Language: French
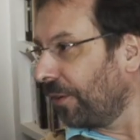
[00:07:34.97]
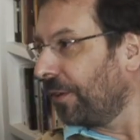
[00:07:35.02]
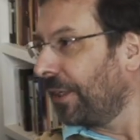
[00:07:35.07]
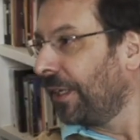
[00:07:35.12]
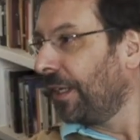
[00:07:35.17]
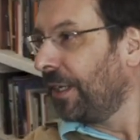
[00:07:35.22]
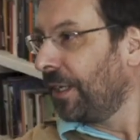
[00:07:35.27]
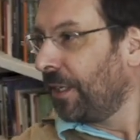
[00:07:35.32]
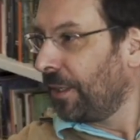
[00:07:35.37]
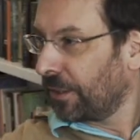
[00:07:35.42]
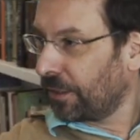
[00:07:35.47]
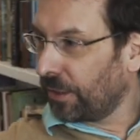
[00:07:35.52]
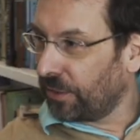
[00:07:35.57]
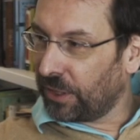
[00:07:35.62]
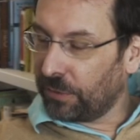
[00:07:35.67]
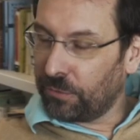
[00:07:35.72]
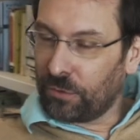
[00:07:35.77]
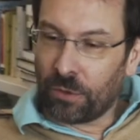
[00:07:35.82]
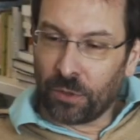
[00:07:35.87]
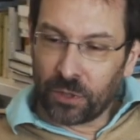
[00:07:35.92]
Ah oui. Que
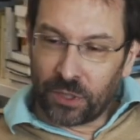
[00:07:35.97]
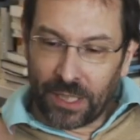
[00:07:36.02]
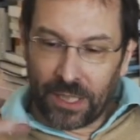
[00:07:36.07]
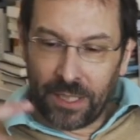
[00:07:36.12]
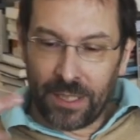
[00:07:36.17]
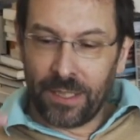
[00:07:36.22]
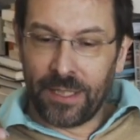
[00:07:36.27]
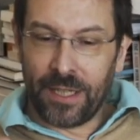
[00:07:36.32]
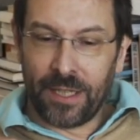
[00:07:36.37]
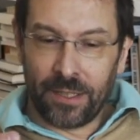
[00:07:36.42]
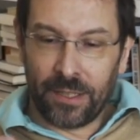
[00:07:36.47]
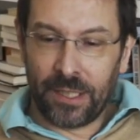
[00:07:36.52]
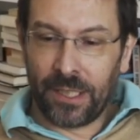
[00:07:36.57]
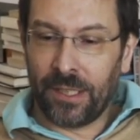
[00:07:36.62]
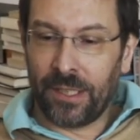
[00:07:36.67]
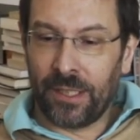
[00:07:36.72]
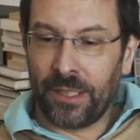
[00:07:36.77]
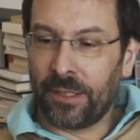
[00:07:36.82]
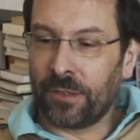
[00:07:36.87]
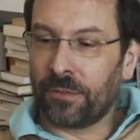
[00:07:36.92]
si vous comptez les,
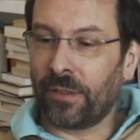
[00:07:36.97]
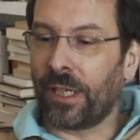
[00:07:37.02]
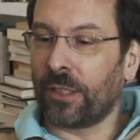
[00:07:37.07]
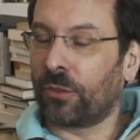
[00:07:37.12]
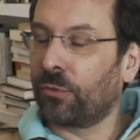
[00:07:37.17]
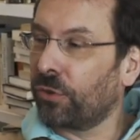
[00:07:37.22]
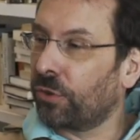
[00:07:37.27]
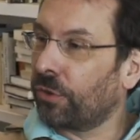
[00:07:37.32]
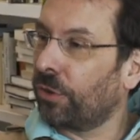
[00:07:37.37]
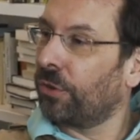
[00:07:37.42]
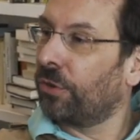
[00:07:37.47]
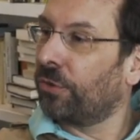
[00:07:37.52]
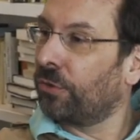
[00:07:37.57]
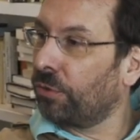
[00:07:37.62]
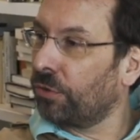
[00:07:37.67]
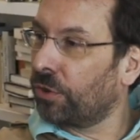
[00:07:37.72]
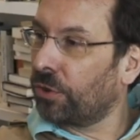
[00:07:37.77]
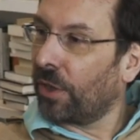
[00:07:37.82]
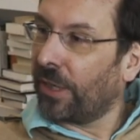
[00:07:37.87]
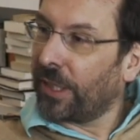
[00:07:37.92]
les, voilà, tout ce que,
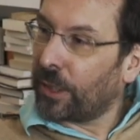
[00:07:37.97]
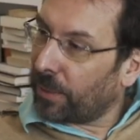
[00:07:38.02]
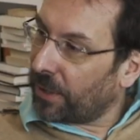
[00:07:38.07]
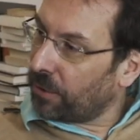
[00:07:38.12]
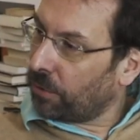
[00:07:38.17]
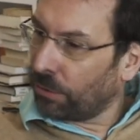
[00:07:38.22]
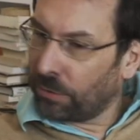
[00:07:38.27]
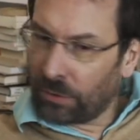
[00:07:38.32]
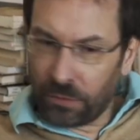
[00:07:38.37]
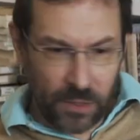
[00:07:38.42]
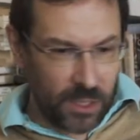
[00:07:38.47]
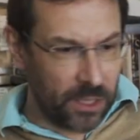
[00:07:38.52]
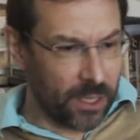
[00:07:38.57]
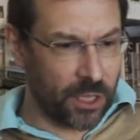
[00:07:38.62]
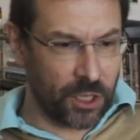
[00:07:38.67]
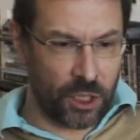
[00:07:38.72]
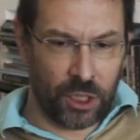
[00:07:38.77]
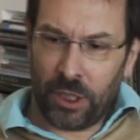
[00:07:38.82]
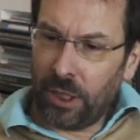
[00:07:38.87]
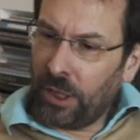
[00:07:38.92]
tout ce que l'expression du
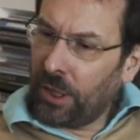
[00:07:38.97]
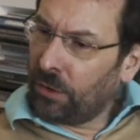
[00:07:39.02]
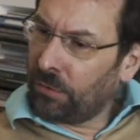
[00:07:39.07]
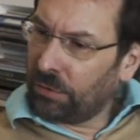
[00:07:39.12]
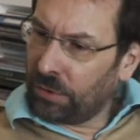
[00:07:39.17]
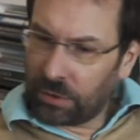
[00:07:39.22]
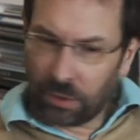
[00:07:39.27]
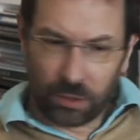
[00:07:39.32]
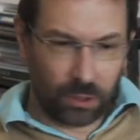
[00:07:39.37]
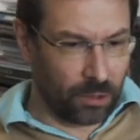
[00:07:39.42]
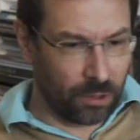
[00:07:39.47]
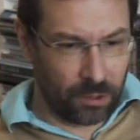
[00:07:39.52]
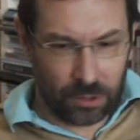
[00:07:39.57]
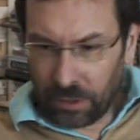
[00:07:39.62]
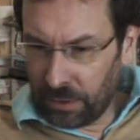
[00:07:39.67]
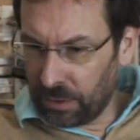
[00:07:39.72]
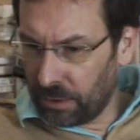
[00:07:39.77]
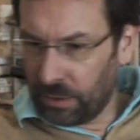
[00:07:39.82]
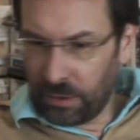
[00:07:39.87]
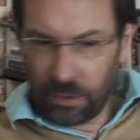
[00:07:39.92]
visage dit, tout ce que
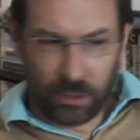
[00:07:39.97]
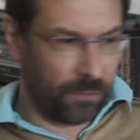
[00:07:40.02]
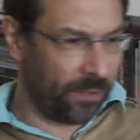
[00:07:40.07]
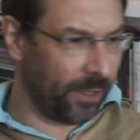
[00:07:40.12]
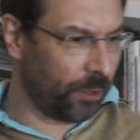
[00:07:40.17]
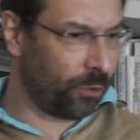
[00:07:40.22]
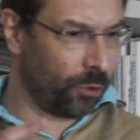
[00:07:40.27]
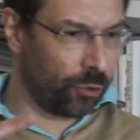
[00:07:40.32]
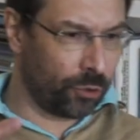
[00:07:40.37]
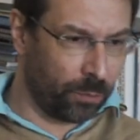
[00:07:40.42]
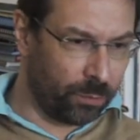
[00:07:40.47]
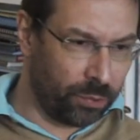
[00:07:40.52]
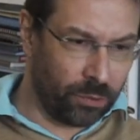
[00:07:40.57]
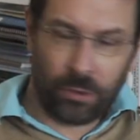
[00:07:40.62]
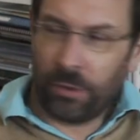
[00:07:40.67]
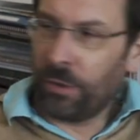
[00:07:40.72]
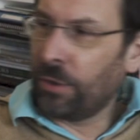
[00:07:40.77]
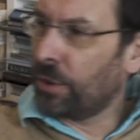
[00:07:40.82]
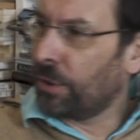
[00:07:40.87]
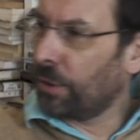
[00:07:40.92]
le, le, fait que je
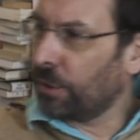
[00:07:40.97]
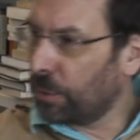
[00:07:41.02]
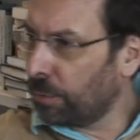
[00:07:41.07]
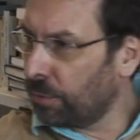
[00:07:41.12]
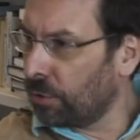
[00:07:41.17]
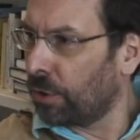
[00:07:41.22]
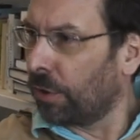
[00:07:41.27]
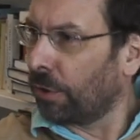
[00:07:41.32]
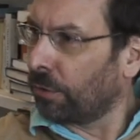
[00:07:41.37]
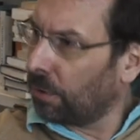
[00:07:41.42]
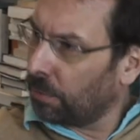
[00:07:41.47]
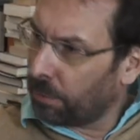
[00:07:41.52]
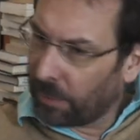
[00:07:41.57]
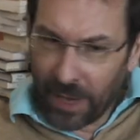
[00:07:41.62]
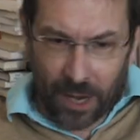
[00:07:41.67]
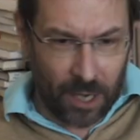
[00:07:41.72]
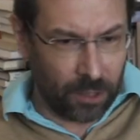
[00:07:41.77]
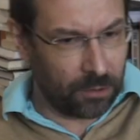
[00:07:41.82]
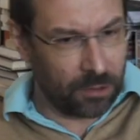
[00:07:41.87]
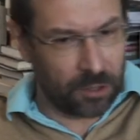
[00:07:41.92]
bouge, que je bouge quand tu
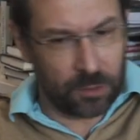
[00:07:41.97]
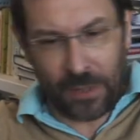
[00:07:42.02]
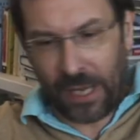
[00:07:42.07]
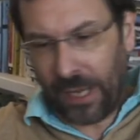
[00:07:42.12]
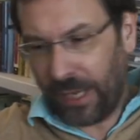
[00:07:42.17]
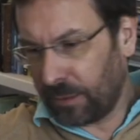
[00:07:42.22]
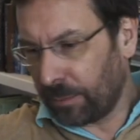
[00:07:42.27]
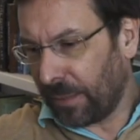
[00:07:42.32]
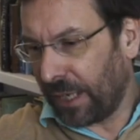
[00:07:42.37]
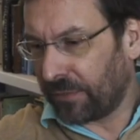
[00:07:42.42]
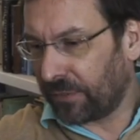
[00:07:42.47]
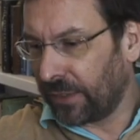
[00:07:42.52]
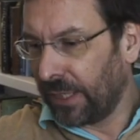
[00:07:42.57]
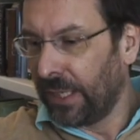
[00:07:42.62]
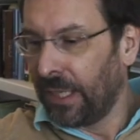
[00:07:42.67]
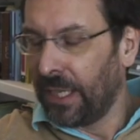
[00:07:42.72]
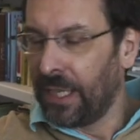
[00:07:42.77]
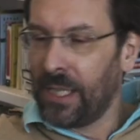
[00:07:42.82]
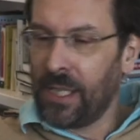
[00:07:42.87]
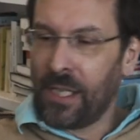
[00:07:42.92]
parles, que je m'arrête, bref.
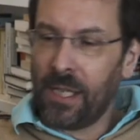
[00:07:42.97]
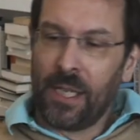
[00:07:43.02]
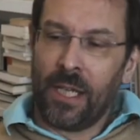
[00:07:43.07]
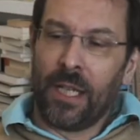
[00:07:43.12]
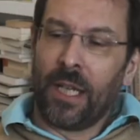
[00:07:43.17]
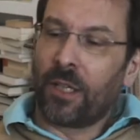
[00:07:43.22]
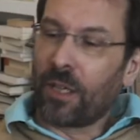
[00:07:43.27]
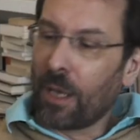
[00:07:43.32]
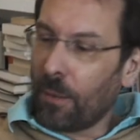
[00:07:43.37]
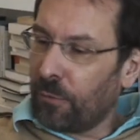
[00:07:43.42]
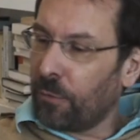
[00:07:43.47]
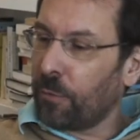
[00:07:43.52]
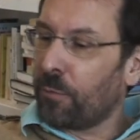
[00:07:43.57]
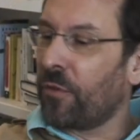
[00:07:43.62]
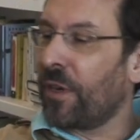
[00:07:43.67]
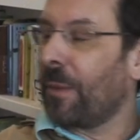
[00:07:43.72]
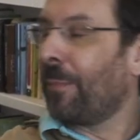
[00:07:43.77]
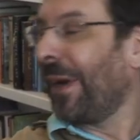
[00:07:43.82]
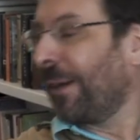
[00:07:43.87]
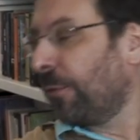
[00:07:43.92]
Comme vous ne
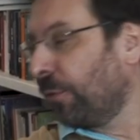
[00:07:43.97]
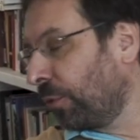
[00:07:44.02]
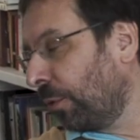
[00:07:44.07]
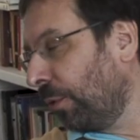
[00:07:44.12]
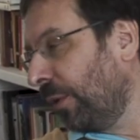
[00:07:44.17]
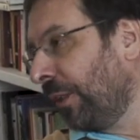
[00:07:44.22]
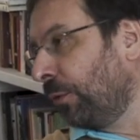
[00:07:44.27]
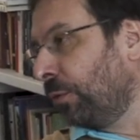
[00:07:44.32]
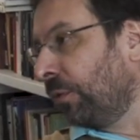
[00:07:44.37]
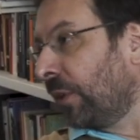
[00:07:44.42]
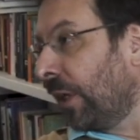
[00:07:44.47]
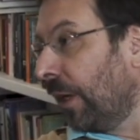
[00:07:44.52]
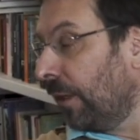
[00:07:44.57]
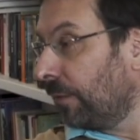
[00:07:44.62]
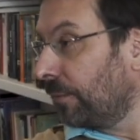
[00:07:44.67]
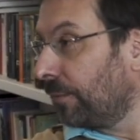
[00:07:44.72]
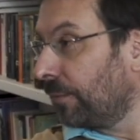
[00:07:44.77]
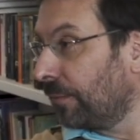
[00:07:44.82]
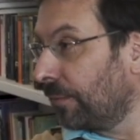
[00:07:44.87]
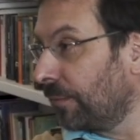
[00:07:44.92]
pouvez pas contrôler tout ça,
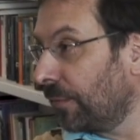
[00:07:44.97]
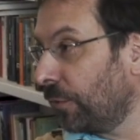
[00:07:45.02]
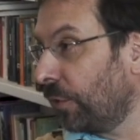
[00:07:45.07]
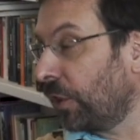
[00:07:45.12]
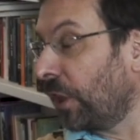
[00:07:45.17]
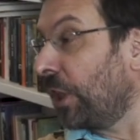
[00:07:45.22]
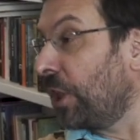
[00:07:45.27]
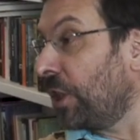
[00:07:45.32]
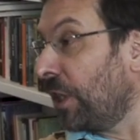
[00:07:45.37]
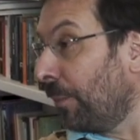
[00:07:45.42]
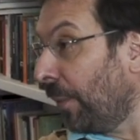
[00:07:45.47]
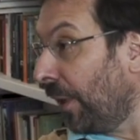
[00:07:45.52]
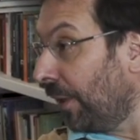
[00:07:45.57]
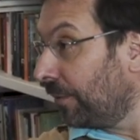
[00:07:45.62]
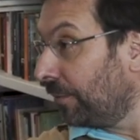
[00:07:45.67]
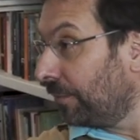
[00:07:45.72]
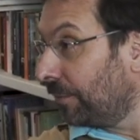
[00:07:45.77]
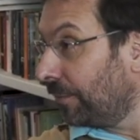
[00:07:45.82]
ne trichez pas.